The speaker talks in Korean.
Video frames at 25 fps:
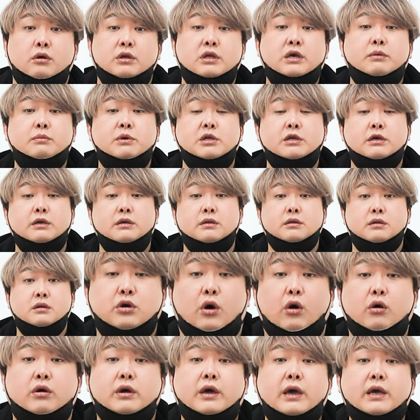왜냐면은
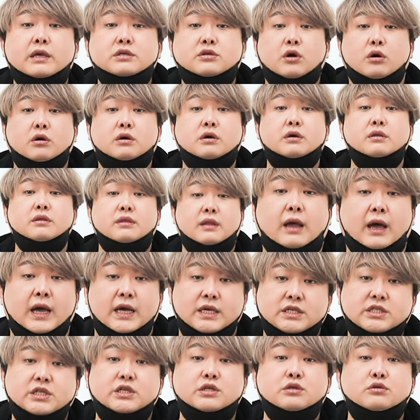적의 적은
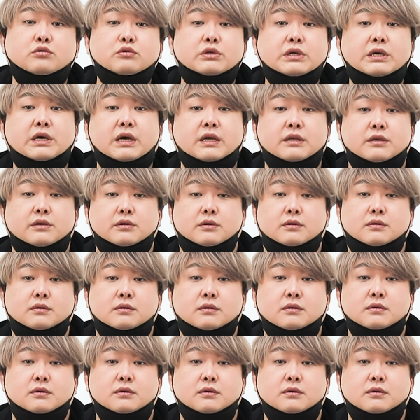나의 친구니까요.